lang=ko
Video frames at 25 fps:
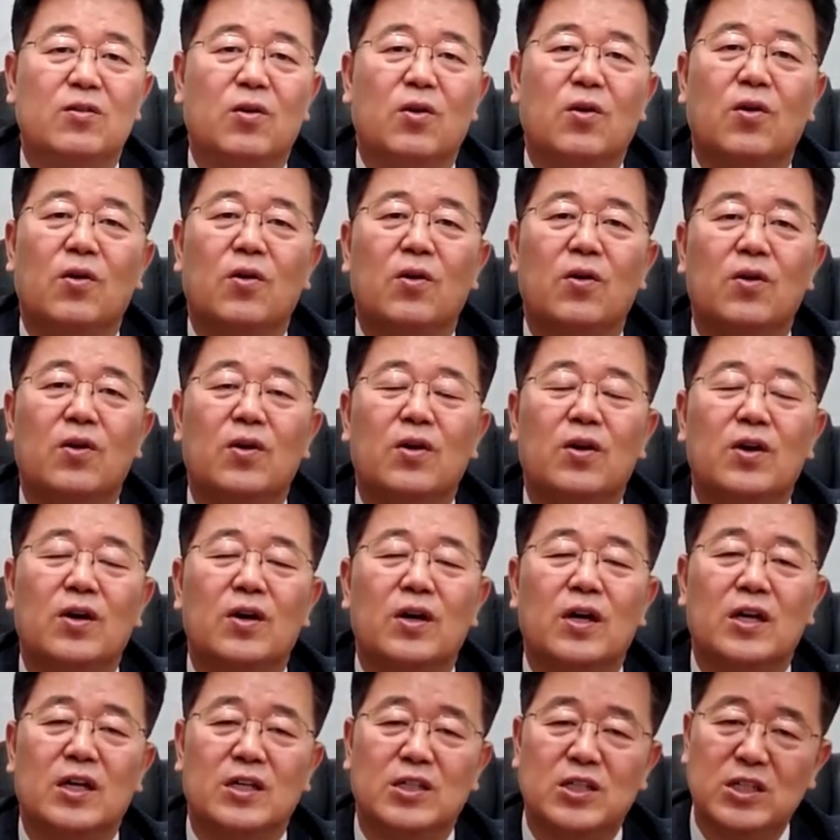
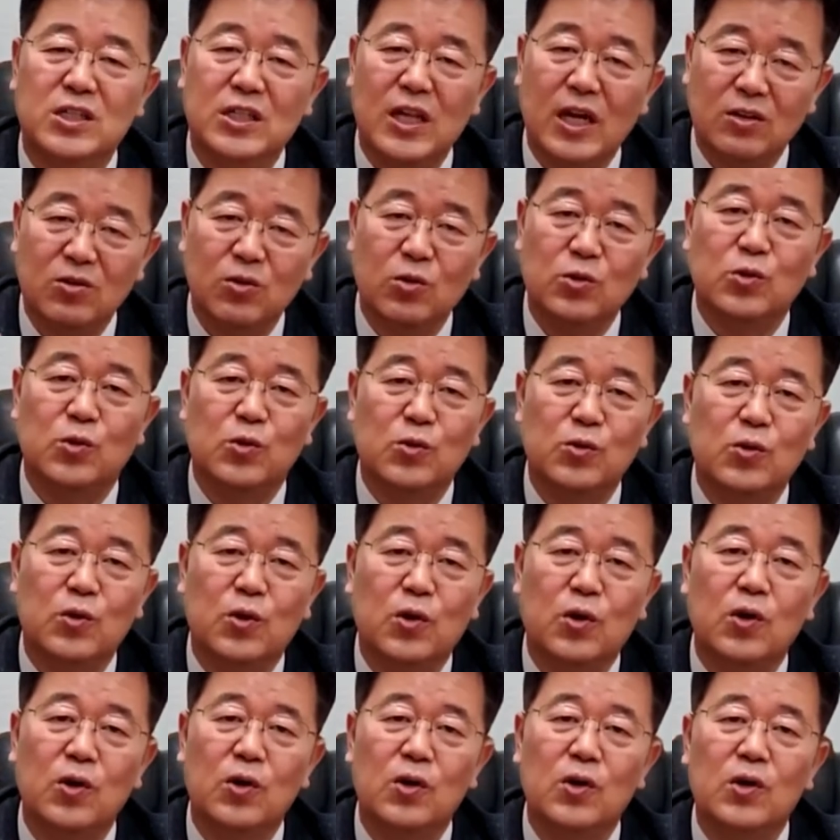그러니까 신앙도
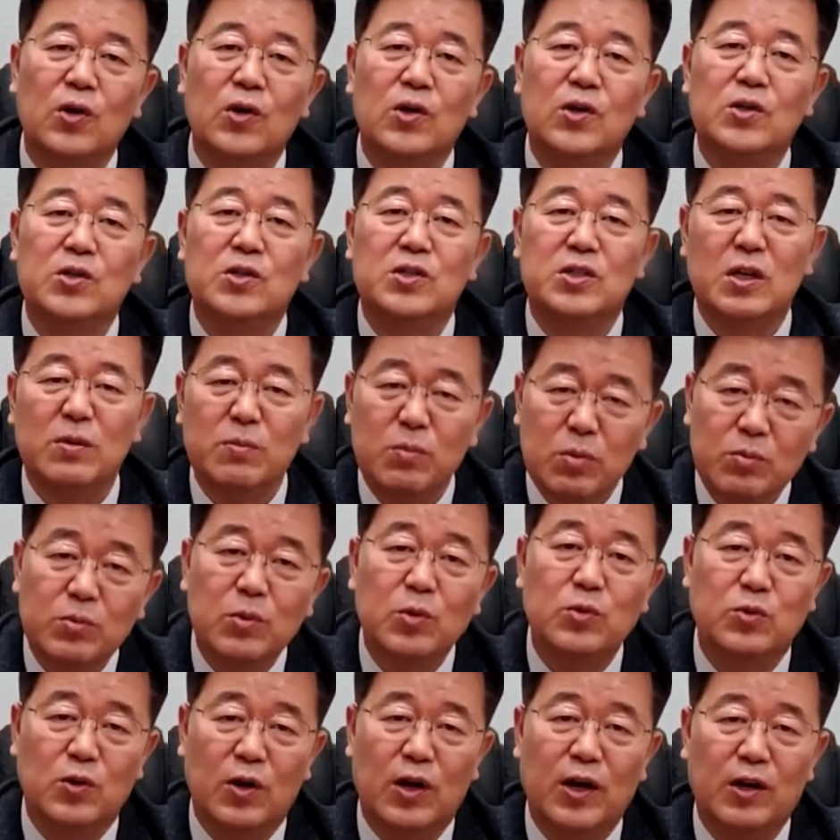좋고
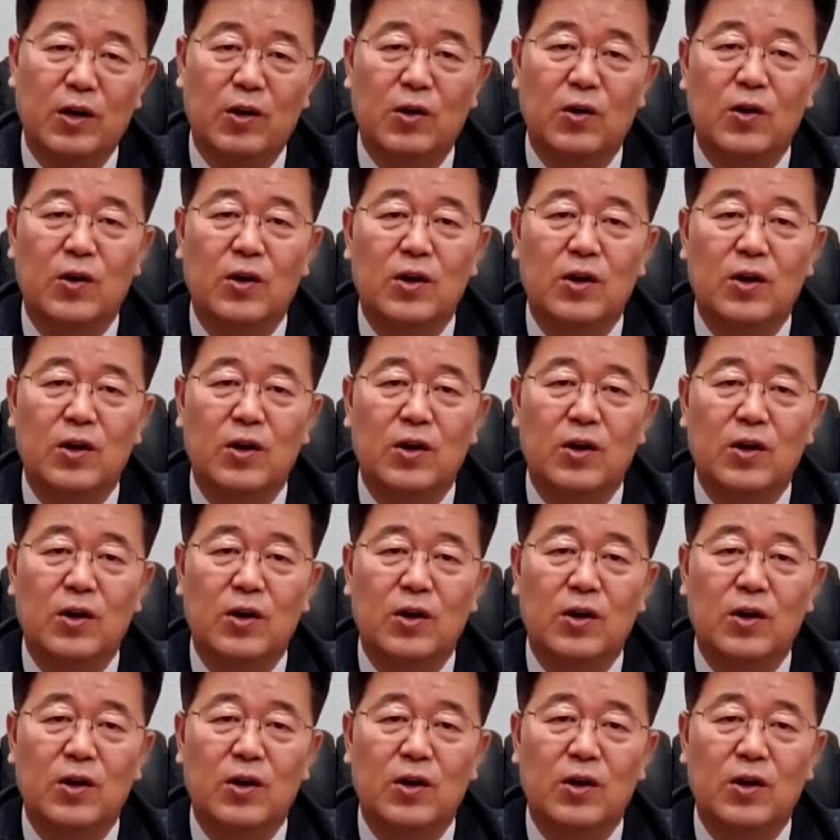성품도 좋아요.